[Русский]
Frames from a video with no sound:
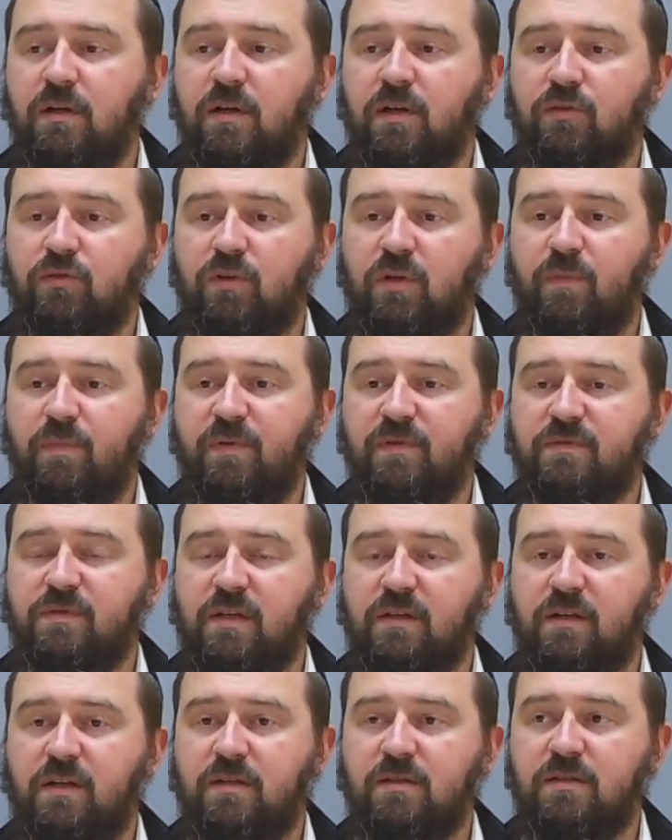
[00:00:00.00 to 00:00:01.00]
которая на первый
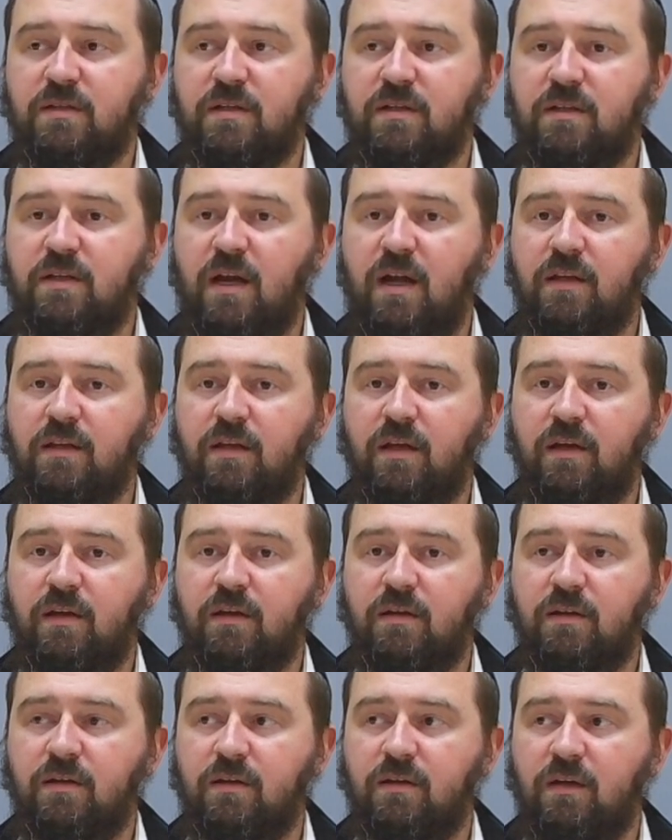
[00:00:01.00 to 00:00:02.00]
взгляд кажется
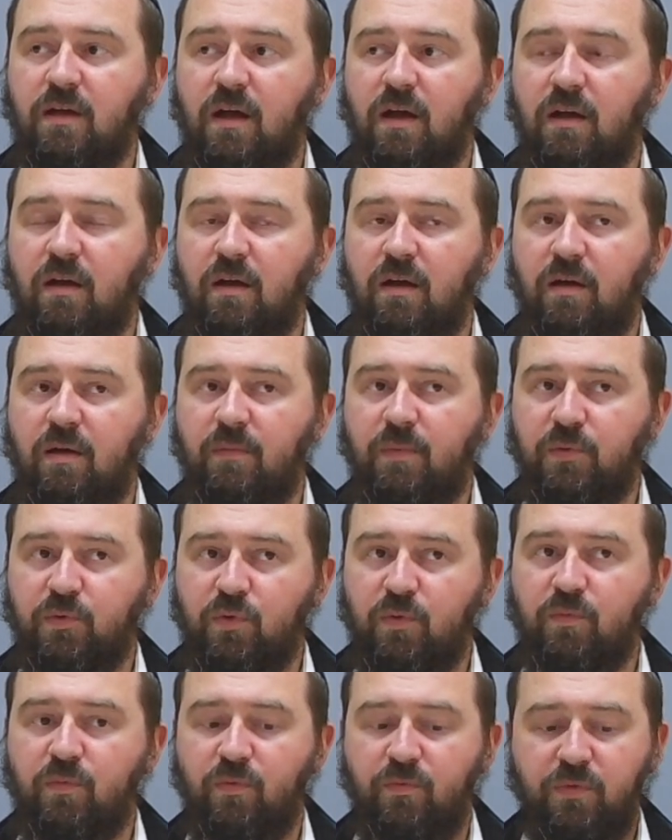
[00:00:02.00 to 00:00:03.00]
странной, а
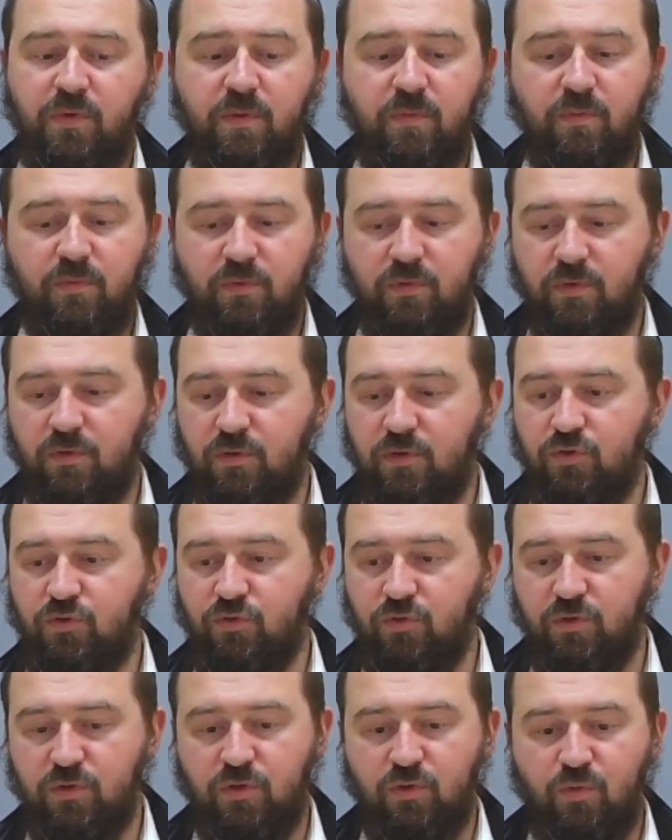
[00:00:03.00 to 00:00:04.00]
потом мы увидим,
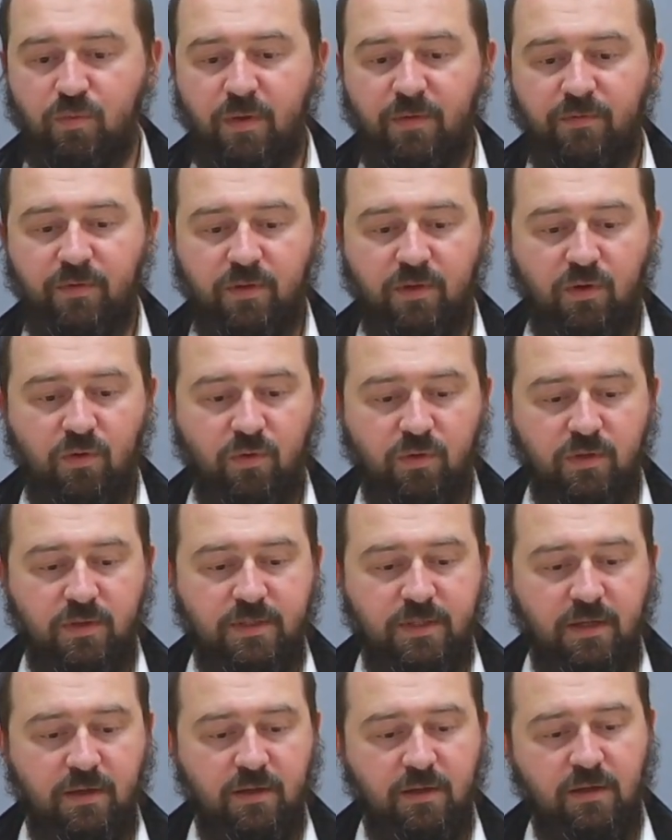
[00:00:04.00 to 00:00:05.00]
что за глубина в
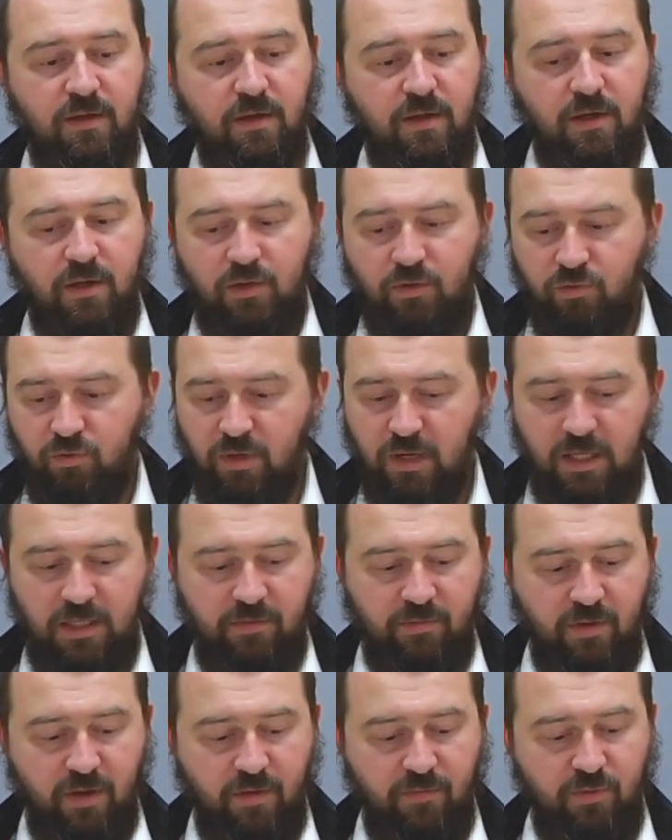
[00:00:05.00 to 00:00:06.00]
находится. Но ну, для
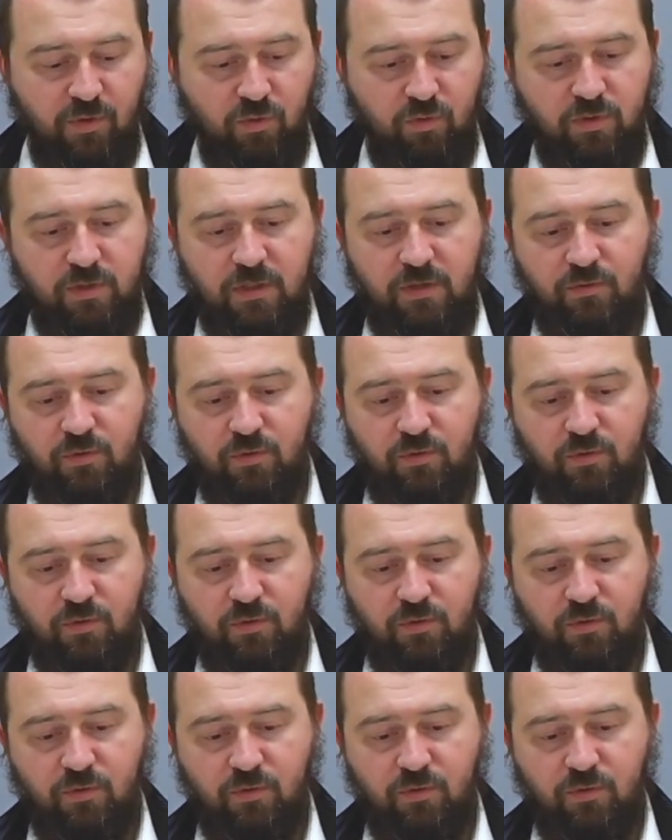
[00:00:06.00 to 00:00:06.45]
этого я вернусь на